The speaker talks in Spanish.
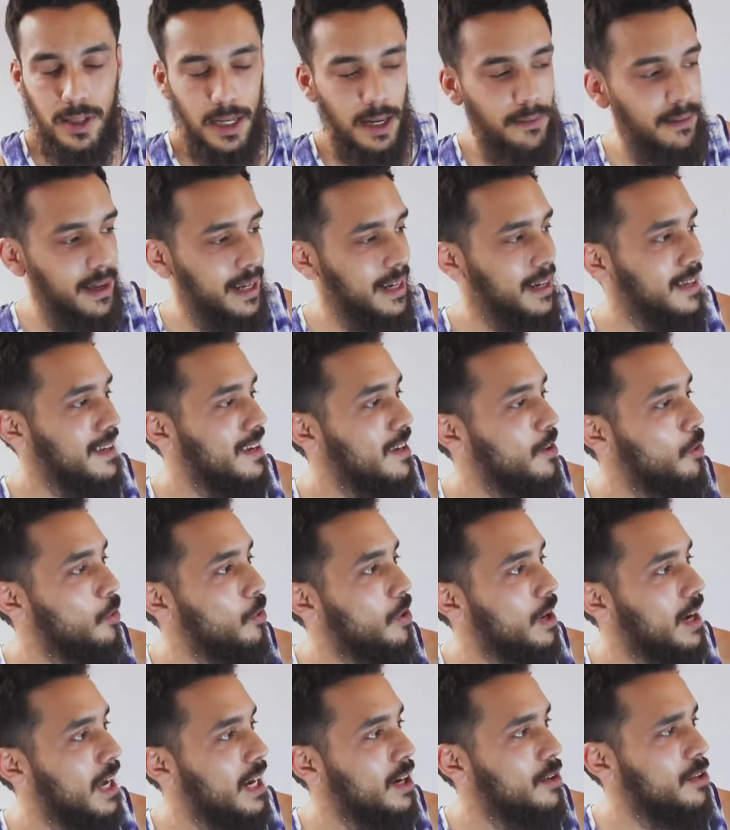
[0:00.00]
Grabar
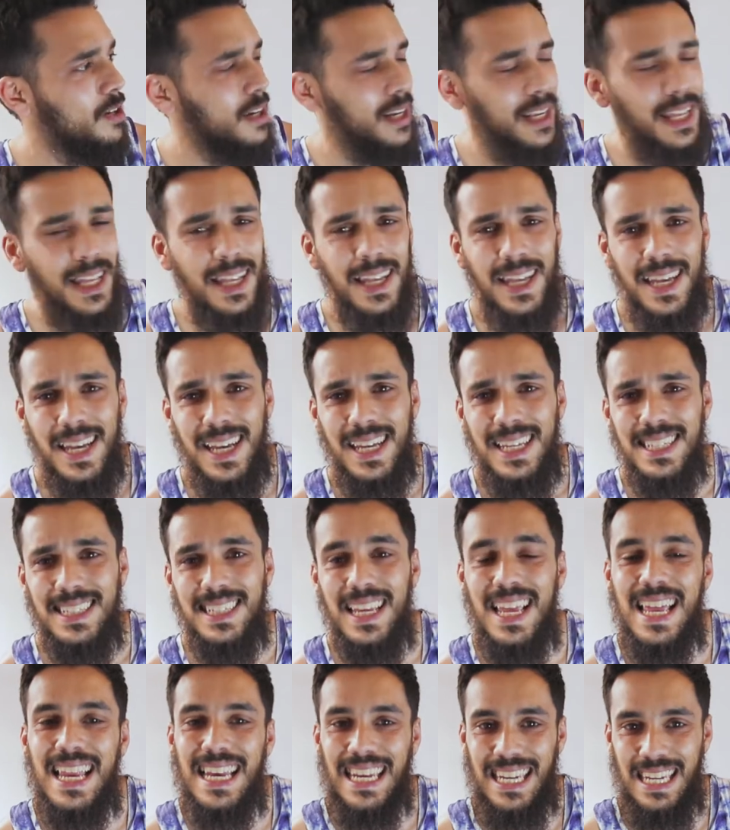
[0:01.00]
con calor
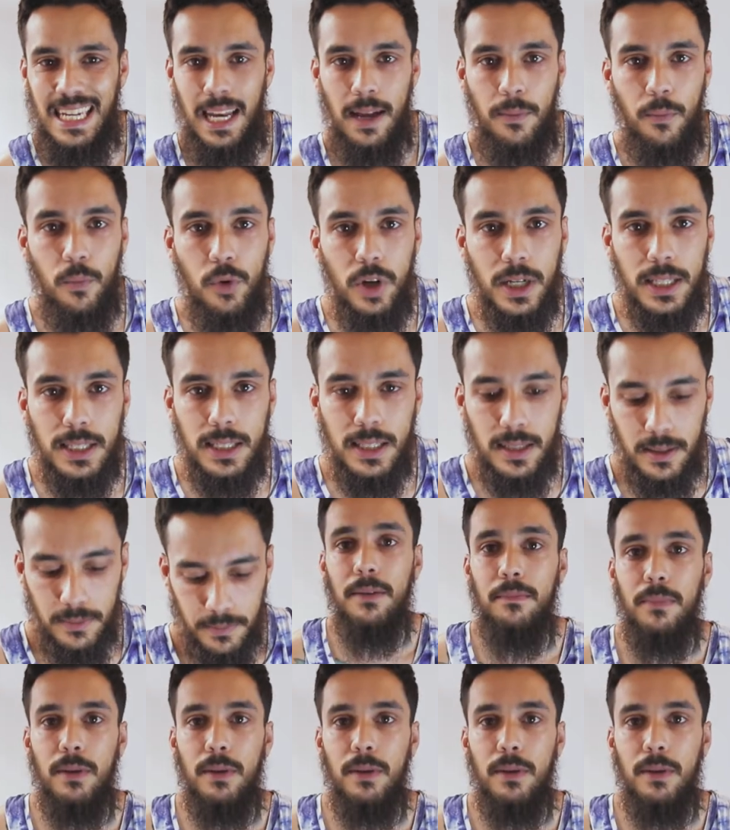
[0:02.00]
es la muerte.